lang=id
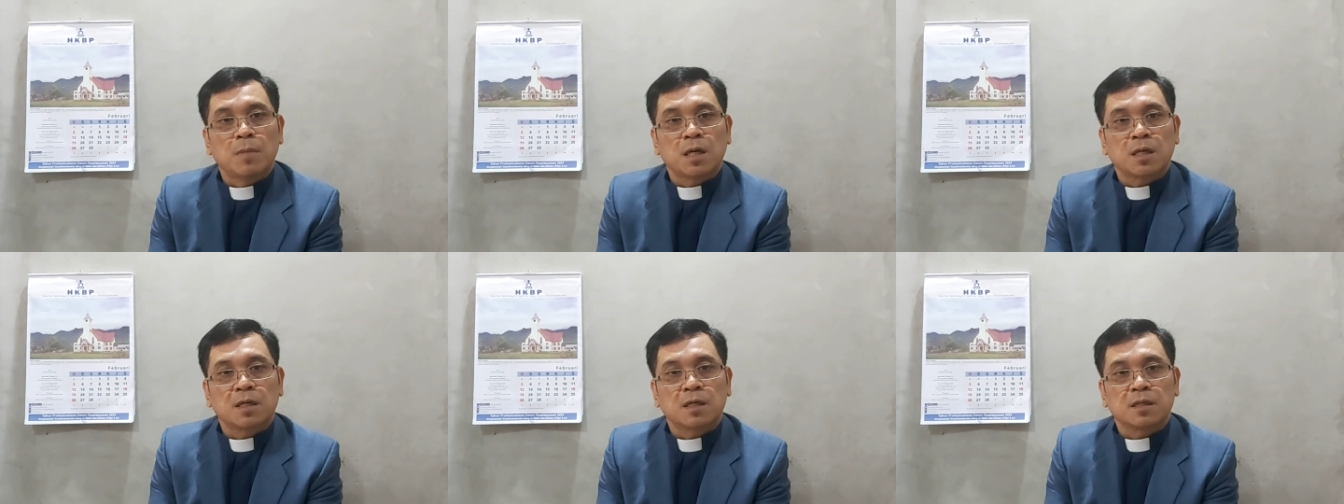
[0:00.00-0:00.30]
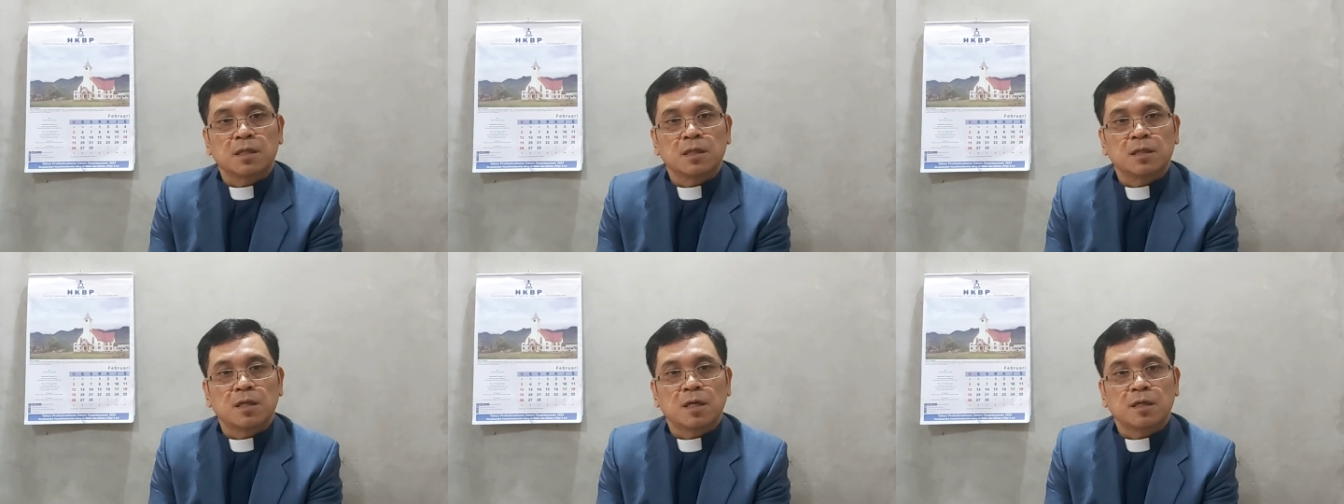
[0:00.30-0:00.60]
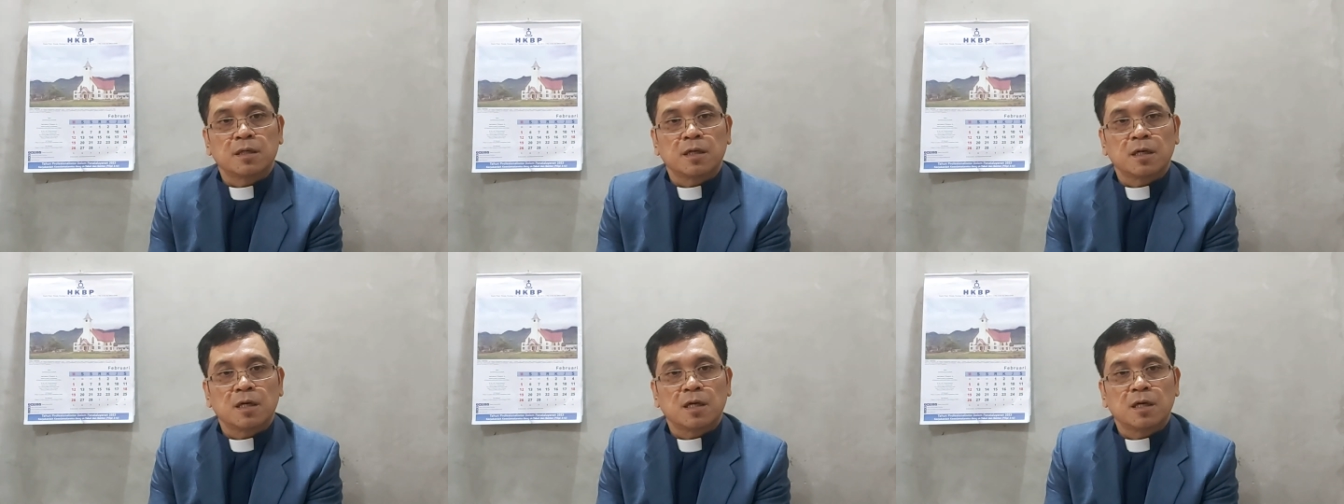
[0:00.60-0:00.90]
maka
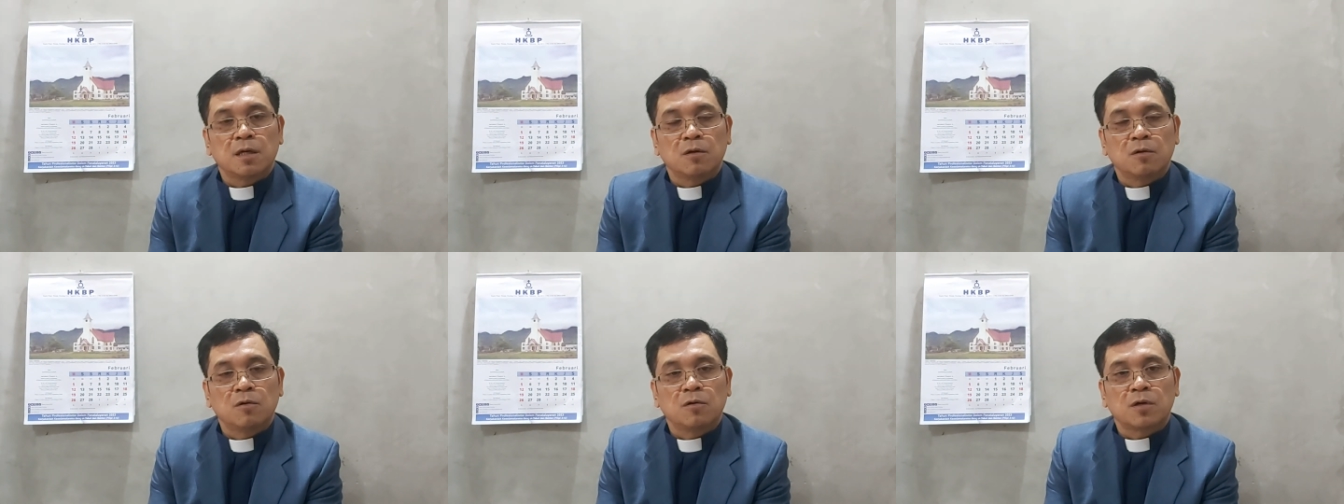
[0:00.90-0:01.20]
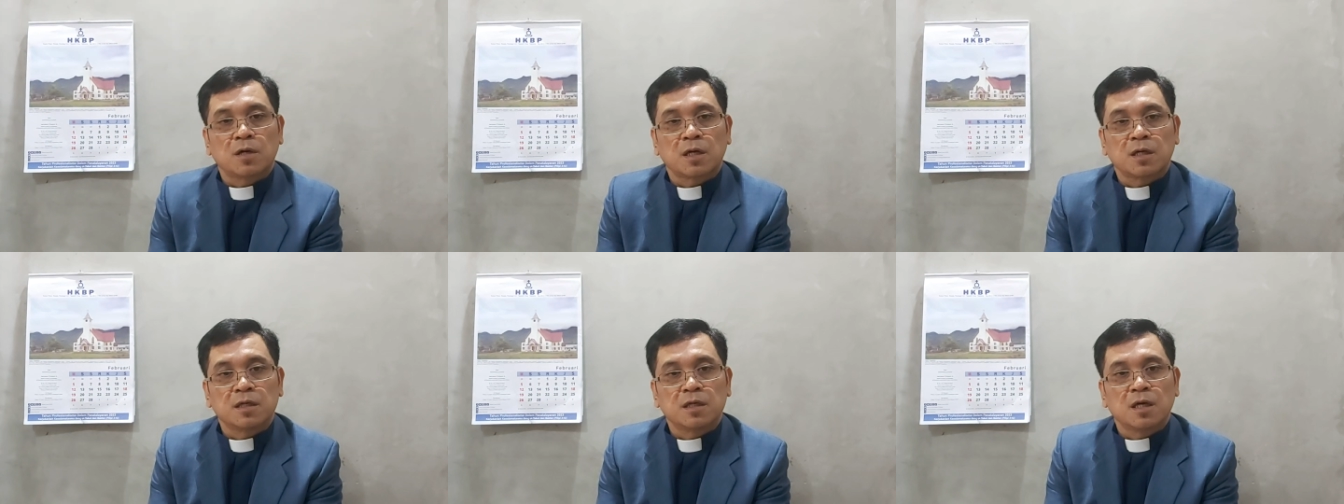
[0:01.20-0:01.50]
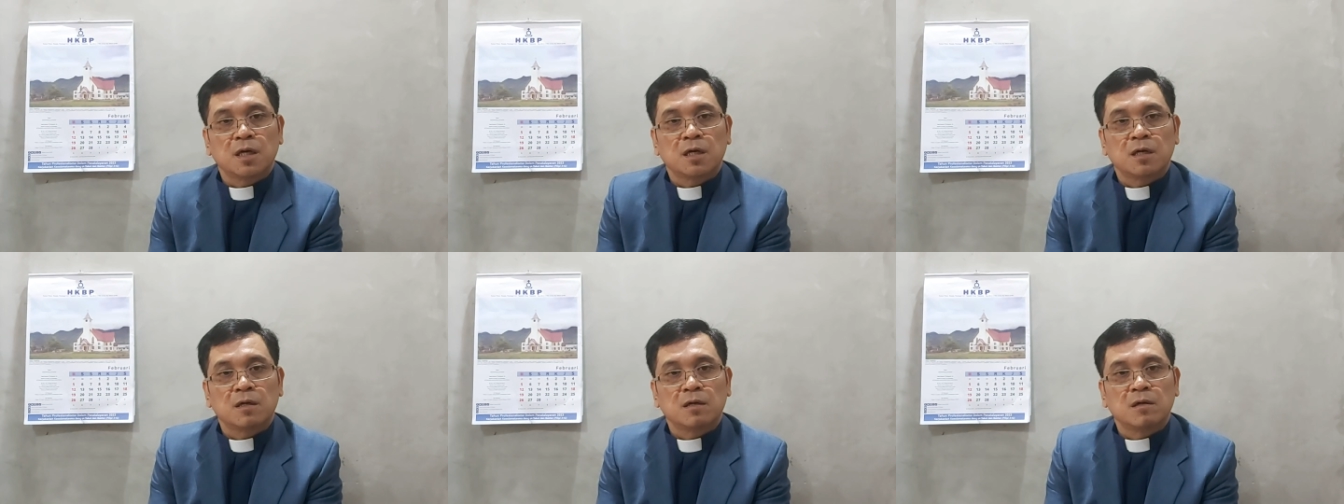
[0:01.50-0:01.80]
kita adalah orang
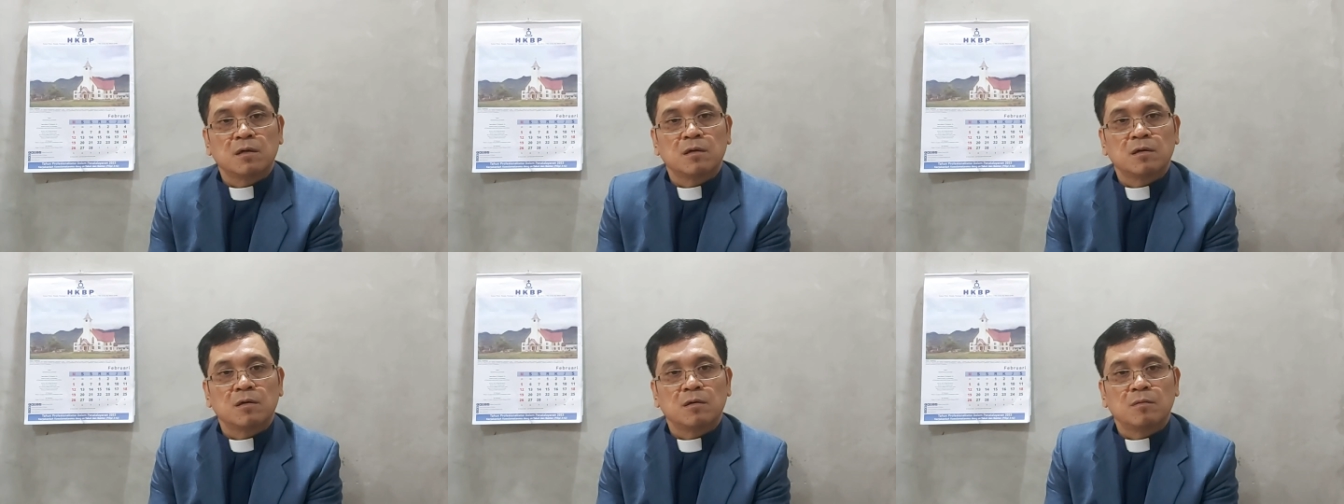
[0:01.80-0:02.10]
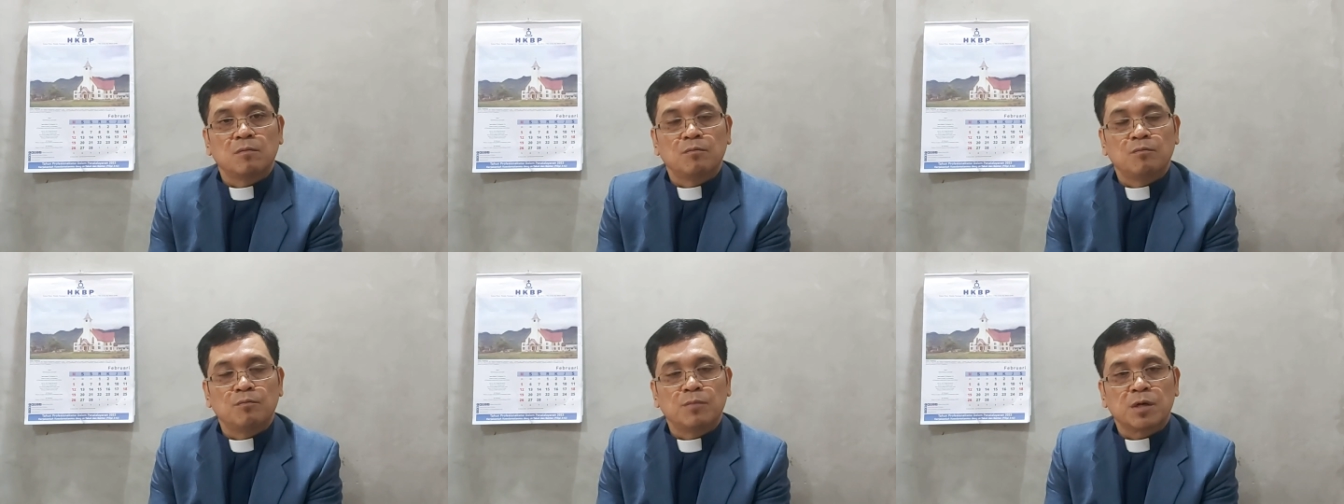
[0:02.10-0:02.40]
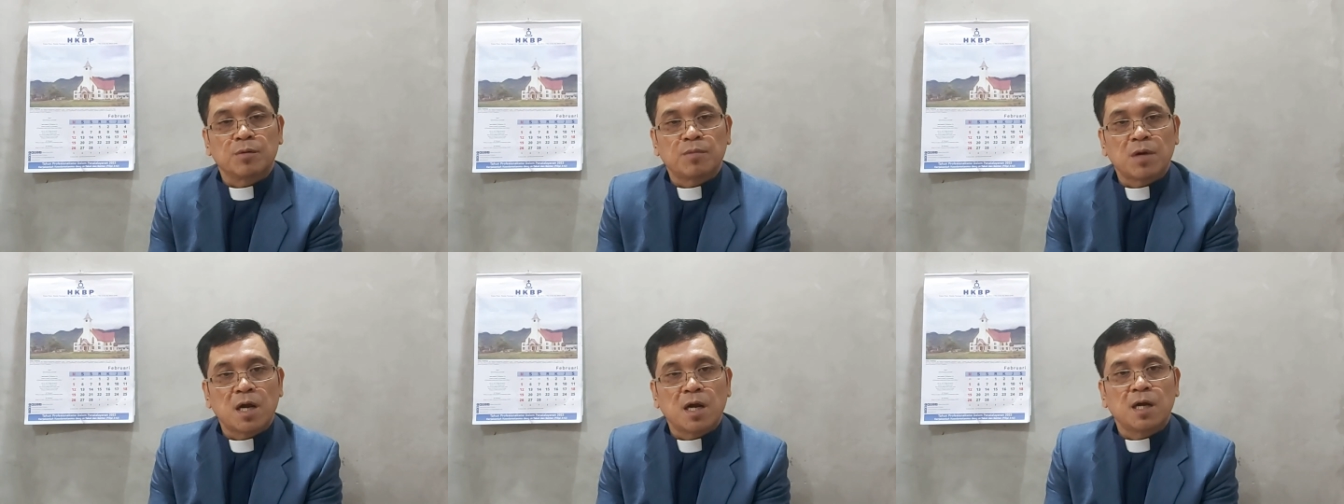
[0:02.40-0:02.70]
yang
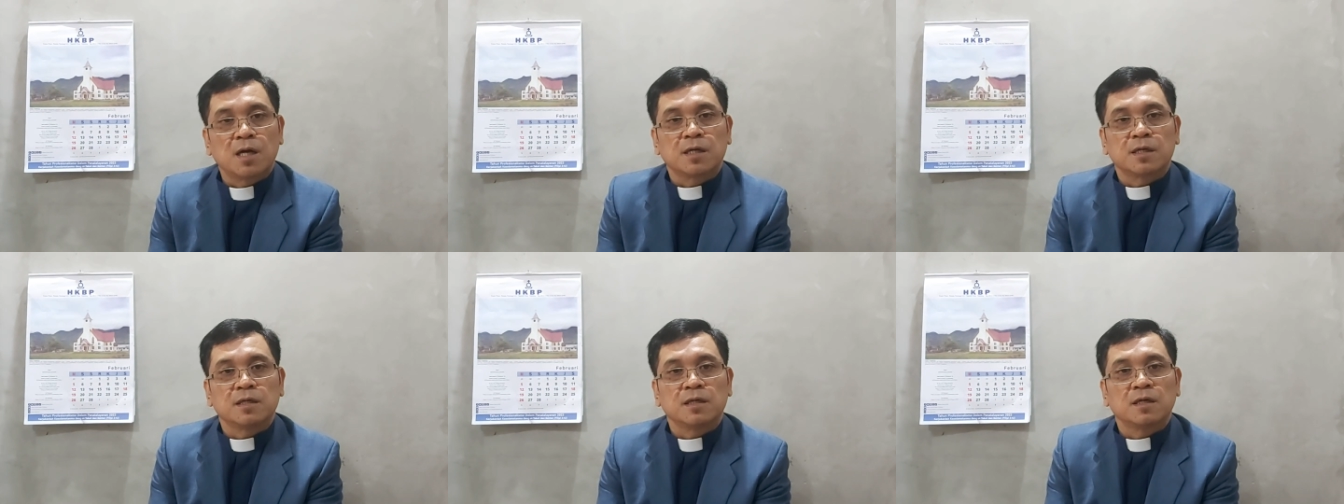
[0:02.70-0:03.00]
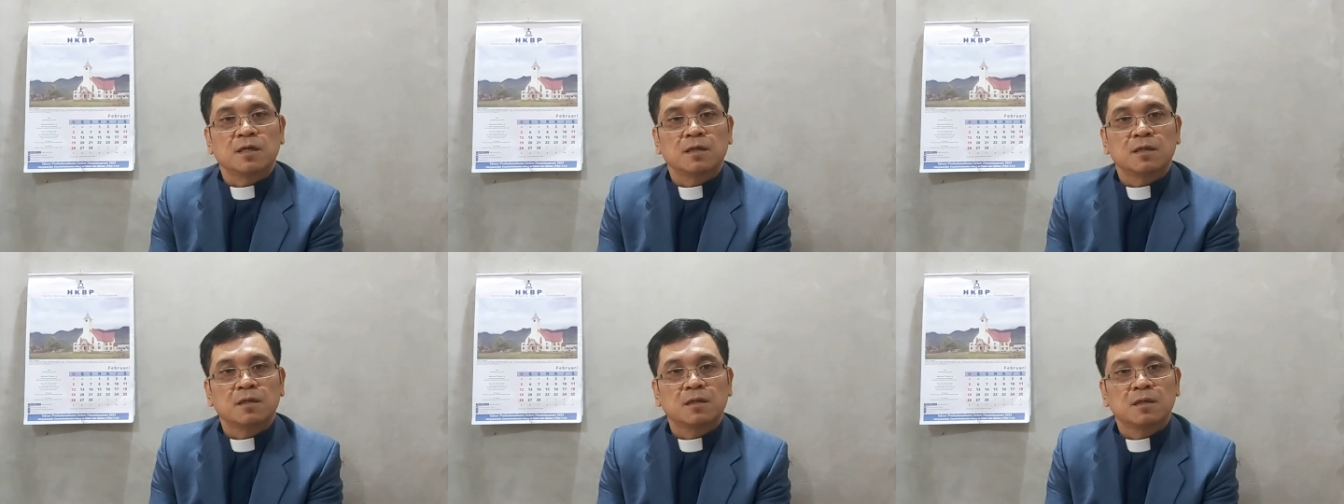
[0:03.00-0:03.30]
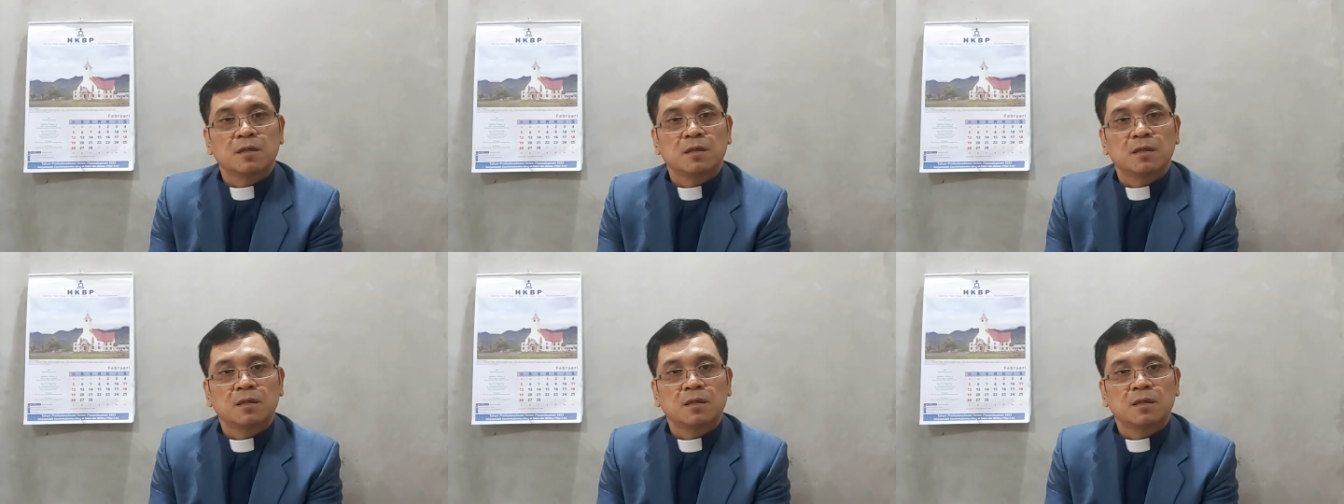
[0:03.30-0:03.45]
berbahagia.